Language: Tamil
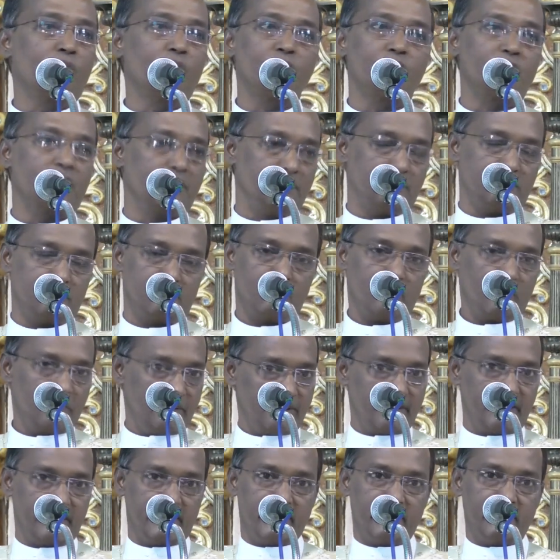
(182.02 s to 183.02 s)
மூன்று
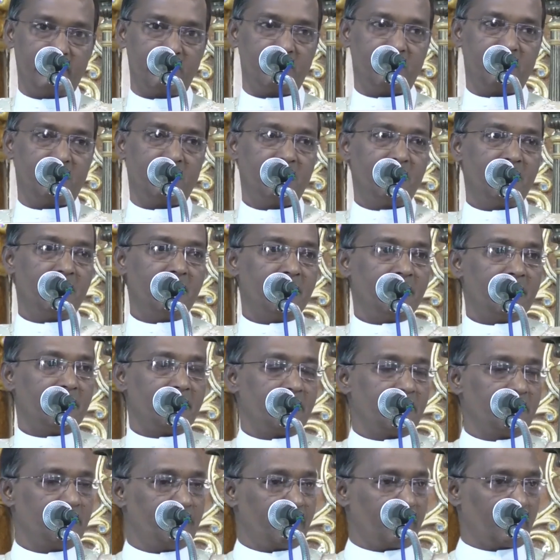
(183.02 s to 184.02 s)
ஒன்று
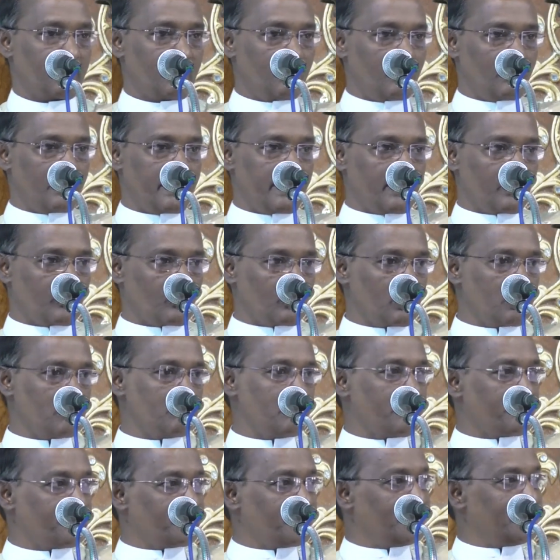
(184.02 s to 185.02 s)
இவர்களுடைய
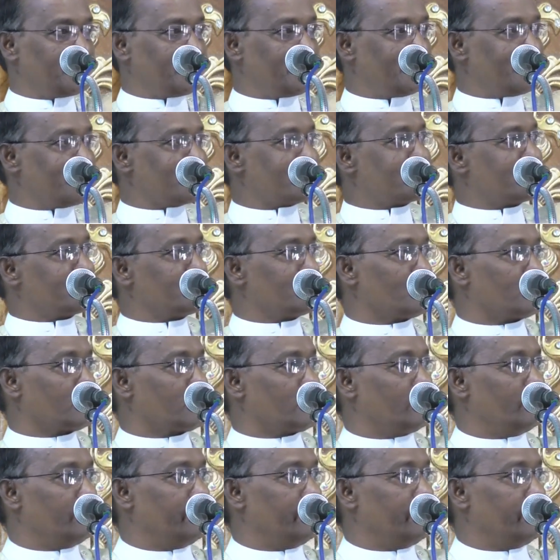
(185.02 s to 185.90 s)
குடும்பத்தில் இயேசு இருக்க